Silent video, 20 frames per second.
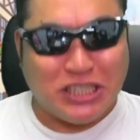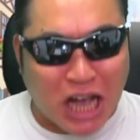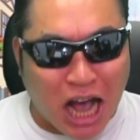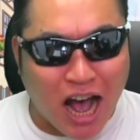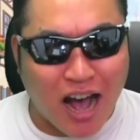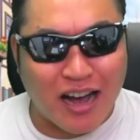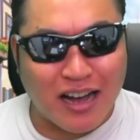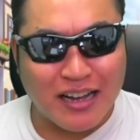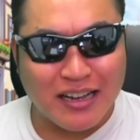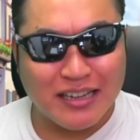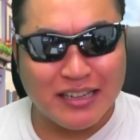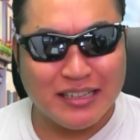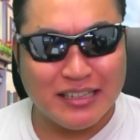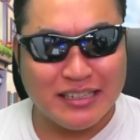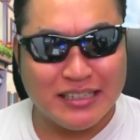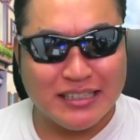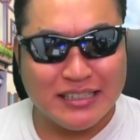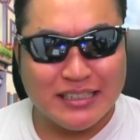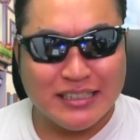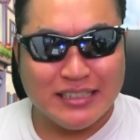クソ
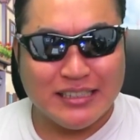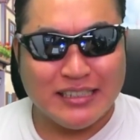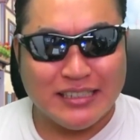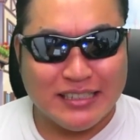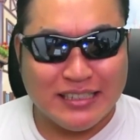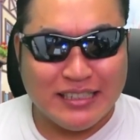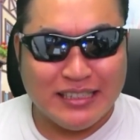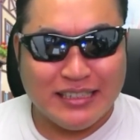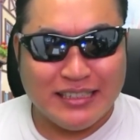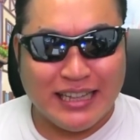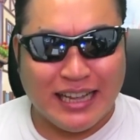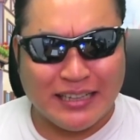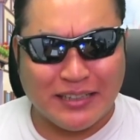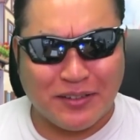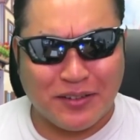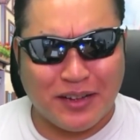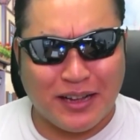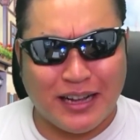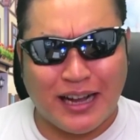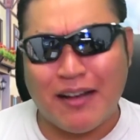
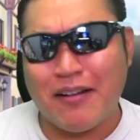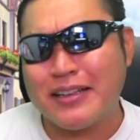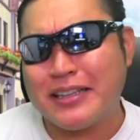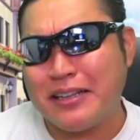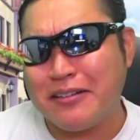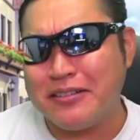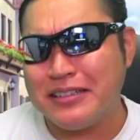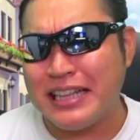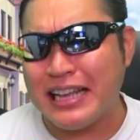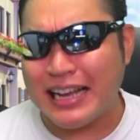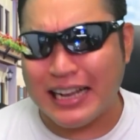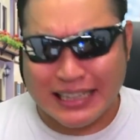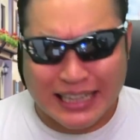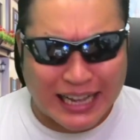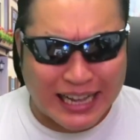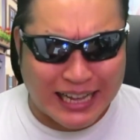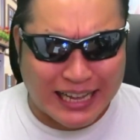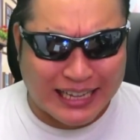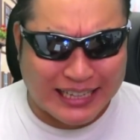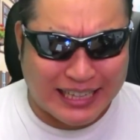なんとか変わってくんねえ
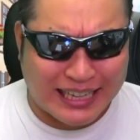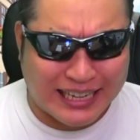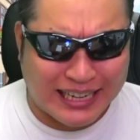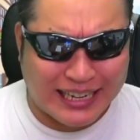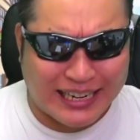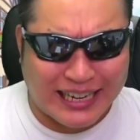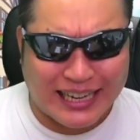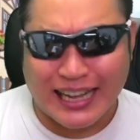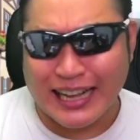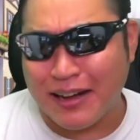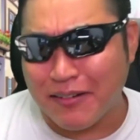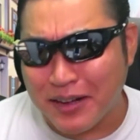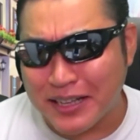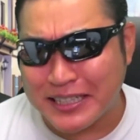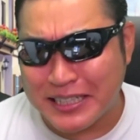かな流れが